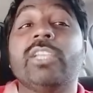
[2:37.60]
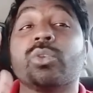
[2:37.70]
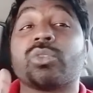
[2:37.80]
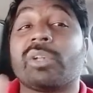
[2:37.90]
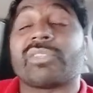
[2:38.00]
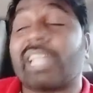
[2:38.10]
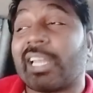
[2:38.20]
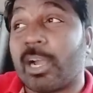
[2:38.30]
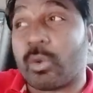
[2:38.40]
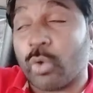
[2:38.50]
ఐదు
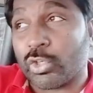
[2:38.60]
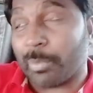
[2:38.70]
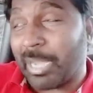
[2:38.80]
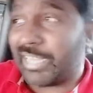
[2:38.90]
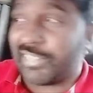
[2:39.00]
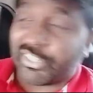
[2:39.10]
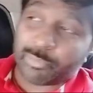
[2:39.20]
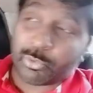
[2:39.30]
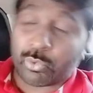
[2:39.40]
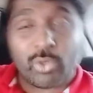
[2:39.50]
సంవత్సరాలుగా కోర్టు
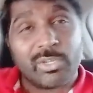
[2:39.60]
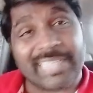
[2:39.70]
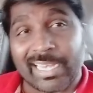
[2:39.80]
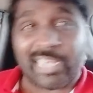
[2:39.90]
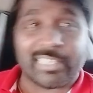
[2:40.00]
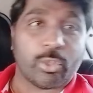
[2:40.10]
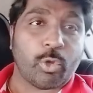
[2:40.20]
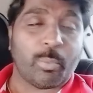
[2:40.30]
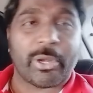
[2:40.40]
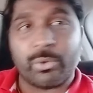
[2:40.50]
మానేశాడు ఇప్పుడు కోర్టుకి వెళ్ళాలి
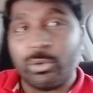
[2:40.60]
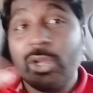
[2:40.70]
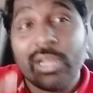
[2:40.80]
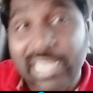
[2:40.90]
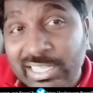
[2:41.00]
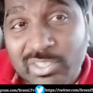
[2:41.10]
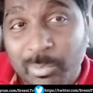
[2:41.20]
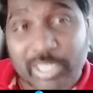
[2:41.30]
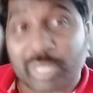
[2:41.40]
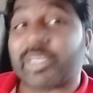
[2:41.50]
దౌర్భాగ్యుడు
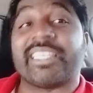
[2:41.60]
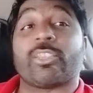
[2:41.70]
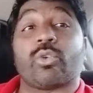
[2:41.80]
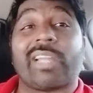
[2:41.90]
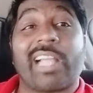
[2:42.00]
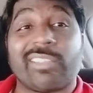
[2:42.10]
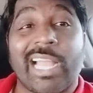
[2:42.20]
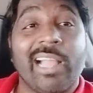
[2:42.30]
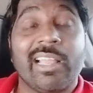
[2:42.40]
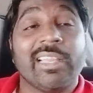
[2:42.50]
కనీసం ప్రతిపక్ష నేత కూడా
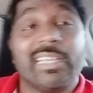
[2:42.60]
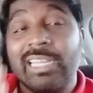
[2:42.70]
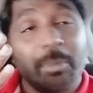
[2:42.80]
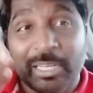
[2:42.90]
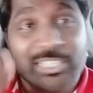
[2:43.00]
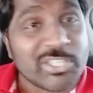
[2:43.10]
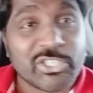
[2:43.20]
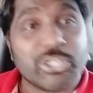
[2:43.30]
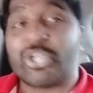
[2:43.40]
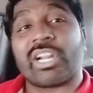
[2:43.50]
కాదుగా వీడికి
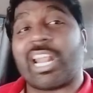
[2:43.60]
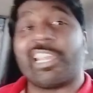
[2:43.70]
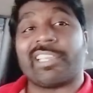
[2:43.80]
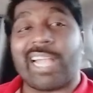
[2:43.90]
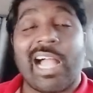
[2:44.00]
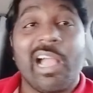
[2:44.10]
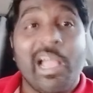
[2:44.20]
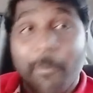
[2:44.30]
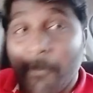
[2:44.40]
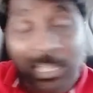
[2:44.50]
పద్దెనిమిది సీట్లు రాలేదుగా
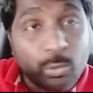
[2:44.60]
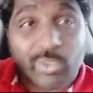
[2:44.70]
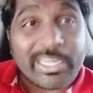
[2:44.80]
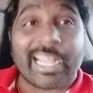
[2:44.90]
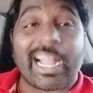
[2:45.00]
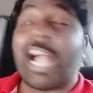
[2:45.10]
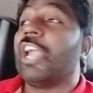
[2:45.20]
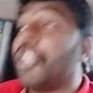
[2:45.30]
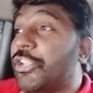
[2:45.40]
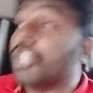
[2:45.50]
పదకొండేగా
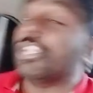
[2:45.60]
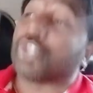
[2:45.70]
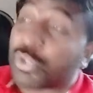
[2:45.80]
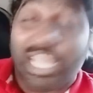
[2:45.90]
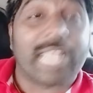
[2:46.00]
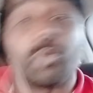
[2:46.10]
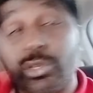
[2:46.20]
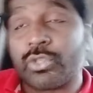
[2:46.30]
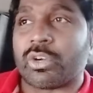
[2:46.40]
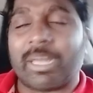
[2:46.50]
ఈ నీచుడు దాని
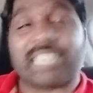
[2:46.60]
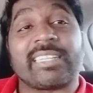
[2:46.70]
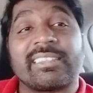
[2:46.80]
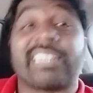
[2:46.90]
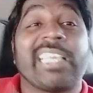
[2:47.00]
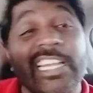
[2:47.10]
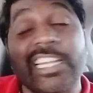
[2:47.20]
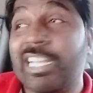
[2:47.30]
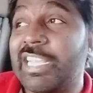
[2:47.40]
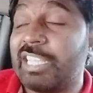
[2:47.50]
గురించి కూడా మాట్లాడతాడు సరే
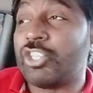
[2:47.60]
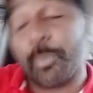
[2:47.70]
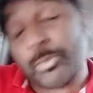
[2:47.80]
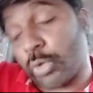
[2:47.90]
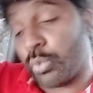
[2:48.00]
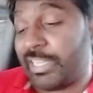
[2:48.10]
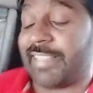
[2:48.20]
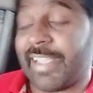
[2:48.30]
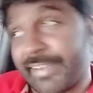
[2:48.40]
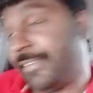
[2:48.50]
ఈయన్ని చెప్పుతో
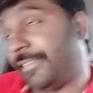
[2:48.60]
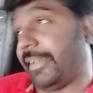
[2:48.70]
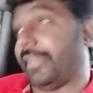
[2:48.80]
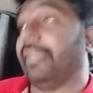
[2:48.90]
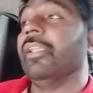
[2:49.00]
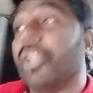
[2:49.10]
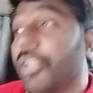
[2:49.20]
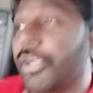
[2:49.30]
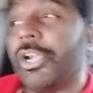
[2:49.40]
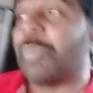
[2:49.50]
కొట్టేది ఎక్కడంటే
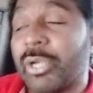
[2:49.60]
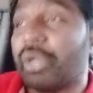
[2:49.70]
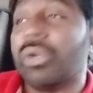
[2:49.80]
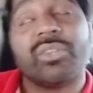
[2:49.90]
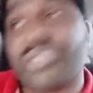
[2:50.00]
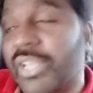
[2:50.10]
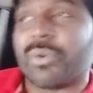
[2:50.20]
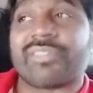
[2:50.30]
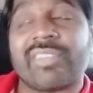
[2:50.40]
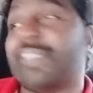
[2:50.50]
ఈడు ఇప్పుడు నెల్లూరు
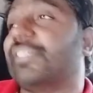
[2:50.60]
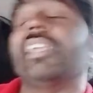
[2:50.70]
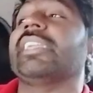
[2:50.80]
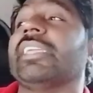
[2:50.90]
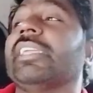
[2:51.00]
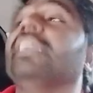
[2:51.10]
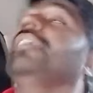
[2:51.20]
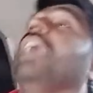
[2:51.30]
జైలుకు వస్తున్నాడు దేనికి